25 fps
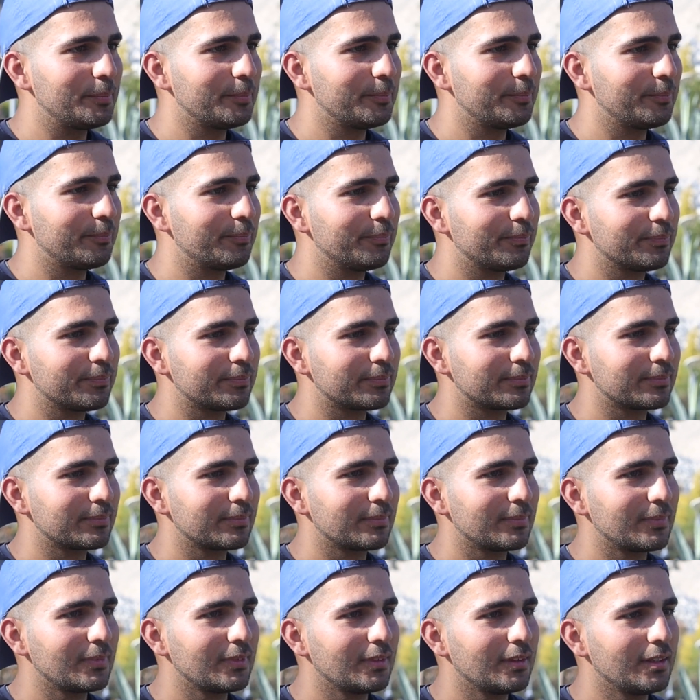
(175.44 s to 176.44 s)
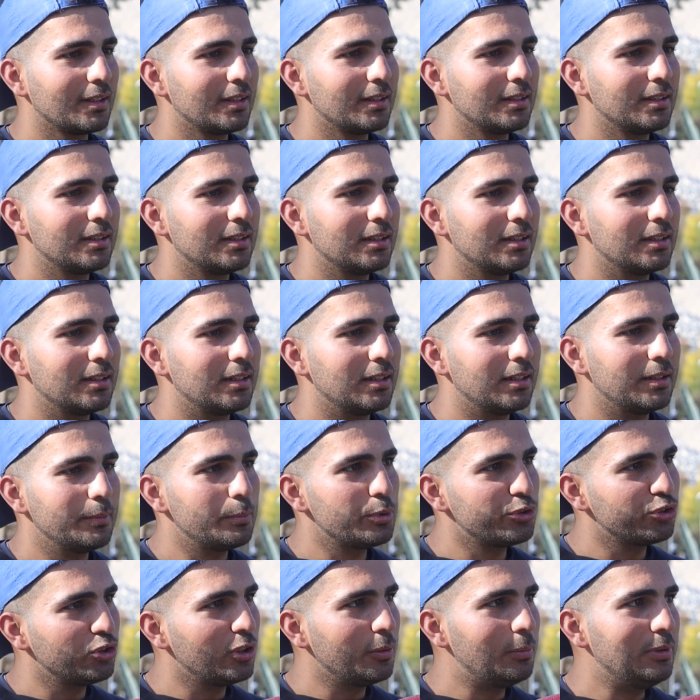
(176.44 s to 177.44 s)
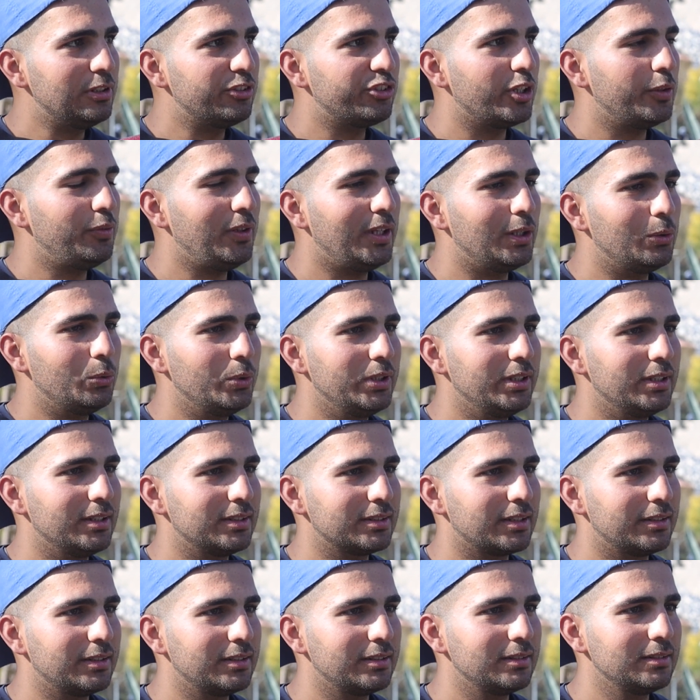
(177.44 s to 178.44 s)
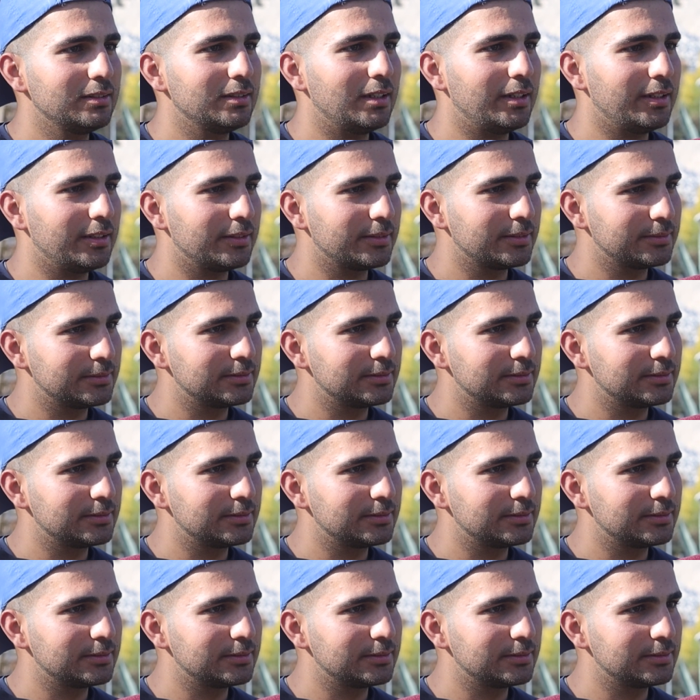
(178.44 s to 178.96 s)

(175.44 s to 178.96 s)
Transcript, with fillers: اصلا شو بتشتغل شو بتعمل بحياتك؟ بشتغل شيف حلويات انا آه،